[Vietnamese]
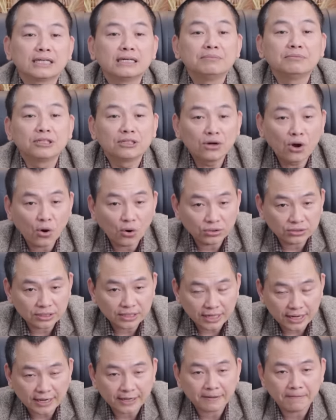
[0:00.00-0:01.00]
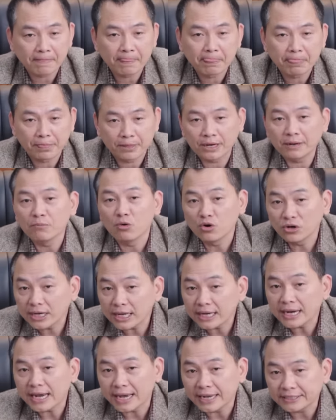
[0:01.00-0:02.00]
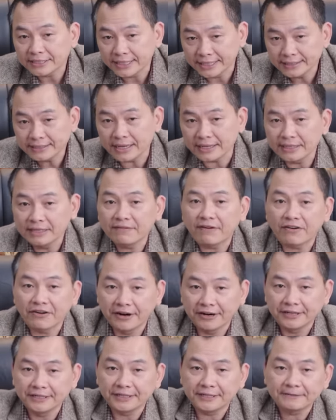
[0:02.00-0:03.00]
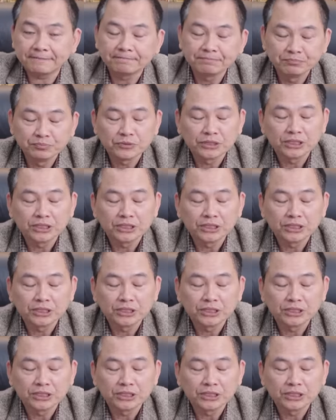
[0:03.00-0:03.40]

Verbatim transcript: kim tứ đồ như thế này cho là bốn cái nghề chính để đi vào đời đấy